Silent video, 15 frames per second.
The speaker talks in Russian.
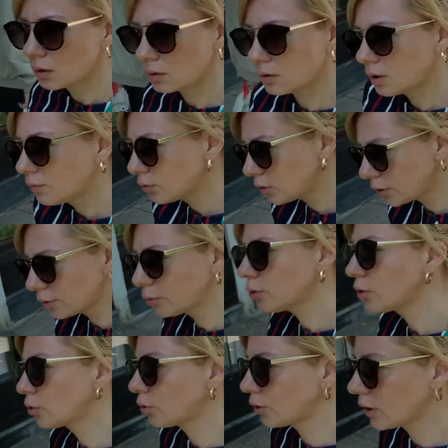Да вот
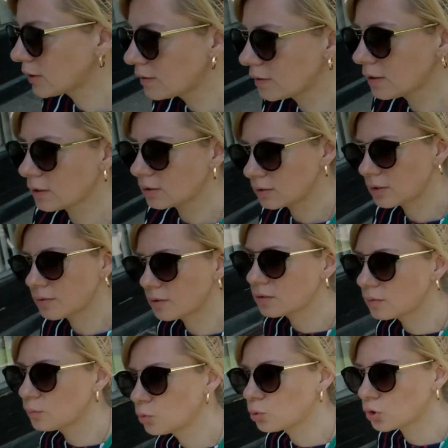такой рок-концерт
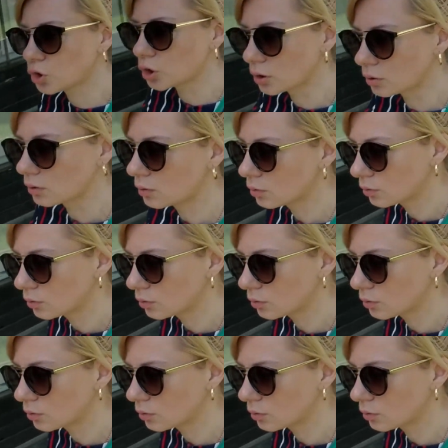невозможен.